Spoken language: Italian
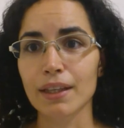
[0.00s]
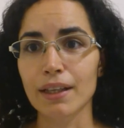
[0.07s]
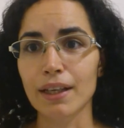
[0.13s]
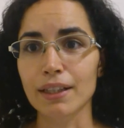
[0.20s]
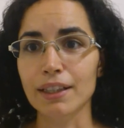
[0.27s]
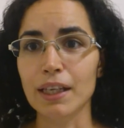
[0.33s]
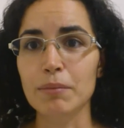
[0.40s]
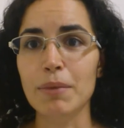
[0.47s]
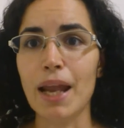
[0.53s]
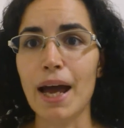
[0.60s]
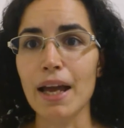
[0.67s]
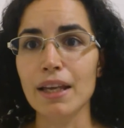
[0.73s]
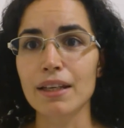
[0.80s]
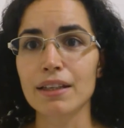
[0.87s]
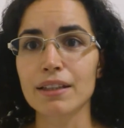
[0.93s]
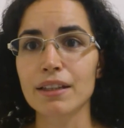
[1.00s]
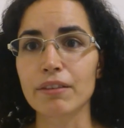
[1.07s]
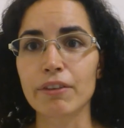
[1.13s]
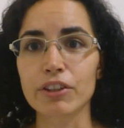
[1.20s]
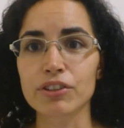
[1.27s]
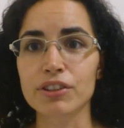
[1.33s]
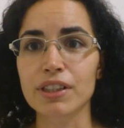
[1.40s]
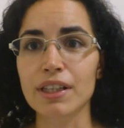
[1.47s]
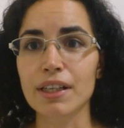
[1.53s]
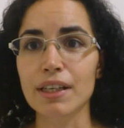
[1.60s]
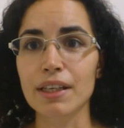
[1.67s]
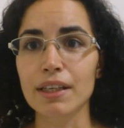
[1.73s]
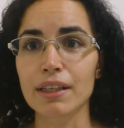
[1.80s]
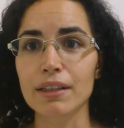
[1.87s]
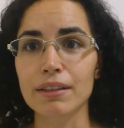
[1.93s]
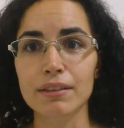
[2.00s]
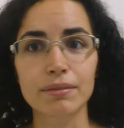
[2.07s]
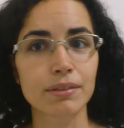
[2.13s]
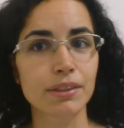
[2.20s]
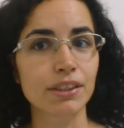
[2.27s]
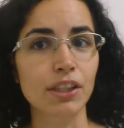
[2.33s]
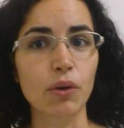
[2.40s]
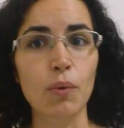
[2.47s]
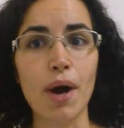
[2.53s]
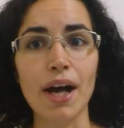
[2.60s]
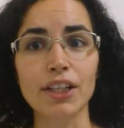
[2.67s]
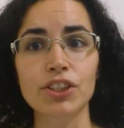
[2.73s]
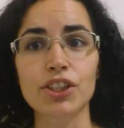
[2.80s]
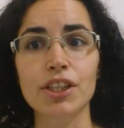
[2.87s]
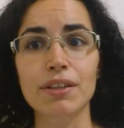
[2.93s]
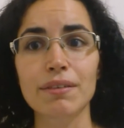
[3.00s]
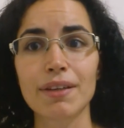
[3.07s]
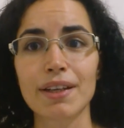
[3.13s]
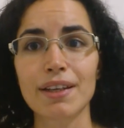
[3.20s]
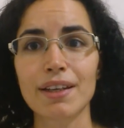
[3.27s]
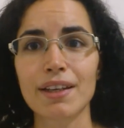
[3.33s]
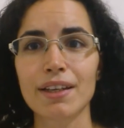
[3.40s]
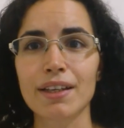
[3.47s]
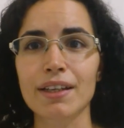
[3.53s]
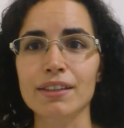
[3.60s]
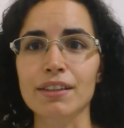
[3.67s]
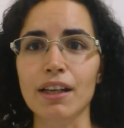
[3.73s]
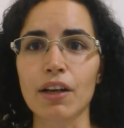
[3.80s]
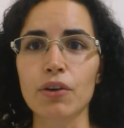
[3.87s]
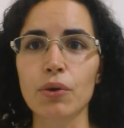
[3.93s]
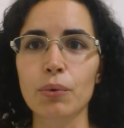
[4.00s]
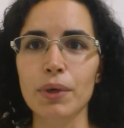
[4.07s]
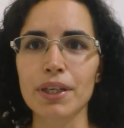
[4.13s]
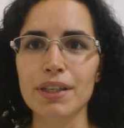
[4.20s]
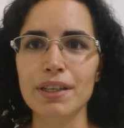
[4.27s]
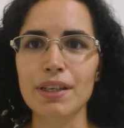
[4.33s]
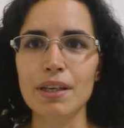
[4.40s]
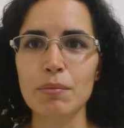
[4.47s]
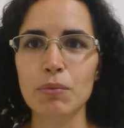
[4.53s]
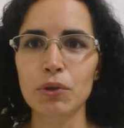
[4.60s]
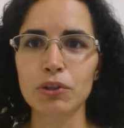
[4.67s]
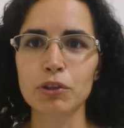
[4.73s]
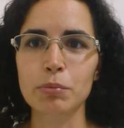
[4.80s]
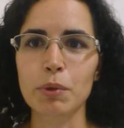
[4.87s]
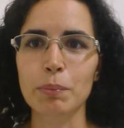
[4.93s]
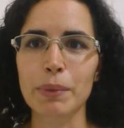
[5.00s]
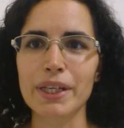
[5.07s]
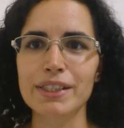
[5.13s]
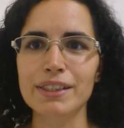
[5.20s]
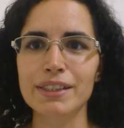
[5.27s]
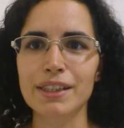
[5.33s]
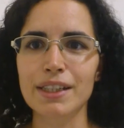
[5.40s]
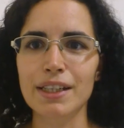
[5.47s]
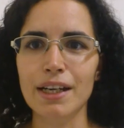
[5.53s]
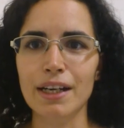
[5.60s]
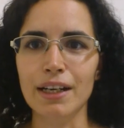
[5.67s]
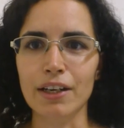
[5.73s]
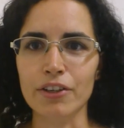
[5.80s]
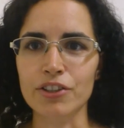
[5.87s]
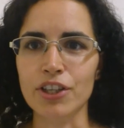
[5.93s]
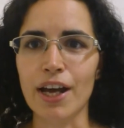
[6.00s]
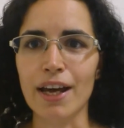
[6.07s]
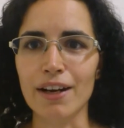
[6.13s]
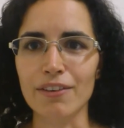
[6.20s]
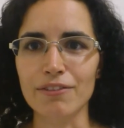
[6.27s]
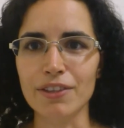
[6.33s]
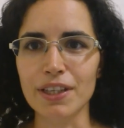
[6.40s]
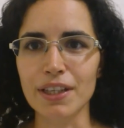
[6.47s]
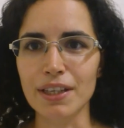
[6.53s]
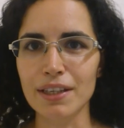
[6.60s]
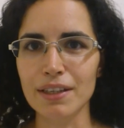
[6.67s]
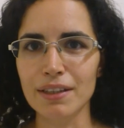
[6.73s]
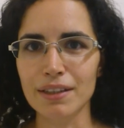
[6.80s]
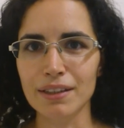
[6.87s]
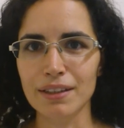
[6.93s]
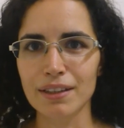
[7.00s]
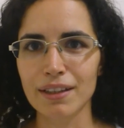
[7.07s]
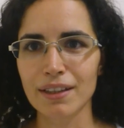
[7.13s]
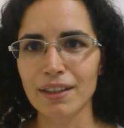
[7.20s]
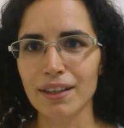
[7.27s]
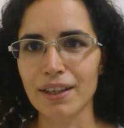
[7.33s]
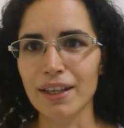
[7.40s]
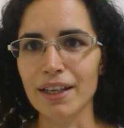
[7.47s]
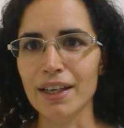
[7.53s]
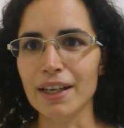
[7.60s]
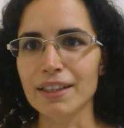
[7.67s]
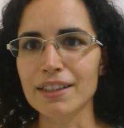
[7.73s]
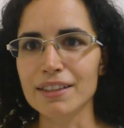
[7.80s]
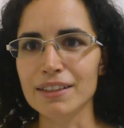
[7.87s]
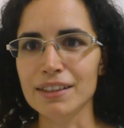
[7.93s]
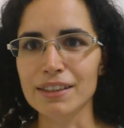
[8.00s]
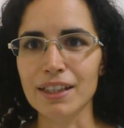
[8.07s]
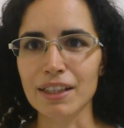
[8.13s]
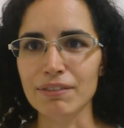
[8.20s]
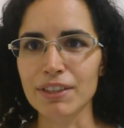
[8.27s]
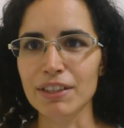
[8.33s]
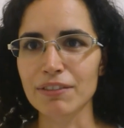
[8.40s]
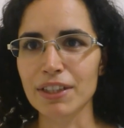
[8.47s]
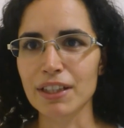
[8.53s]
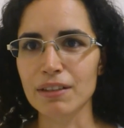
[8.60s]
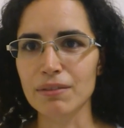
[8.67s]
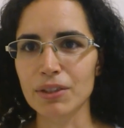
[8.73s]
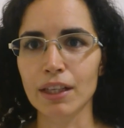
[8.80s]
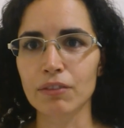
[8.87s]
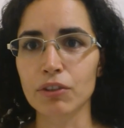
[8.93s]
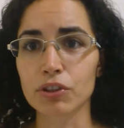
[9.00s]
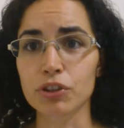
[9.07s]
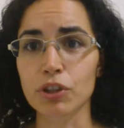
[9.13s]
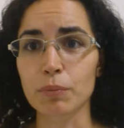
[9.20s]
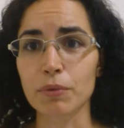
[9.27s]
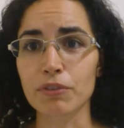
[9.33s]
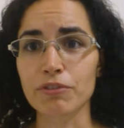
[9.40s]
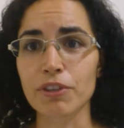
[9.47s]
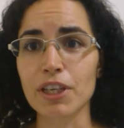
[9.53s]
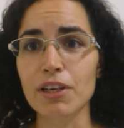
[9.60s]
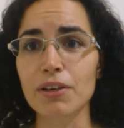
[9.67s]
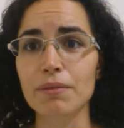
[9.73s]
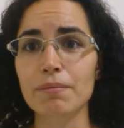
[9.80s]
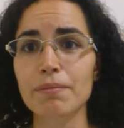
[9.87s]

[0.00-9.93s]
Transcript: la timeline dei vostri seguaci che saranno quindi molto propensi a lasciarvi e a disiscrivervi dal, dal vostro profilo.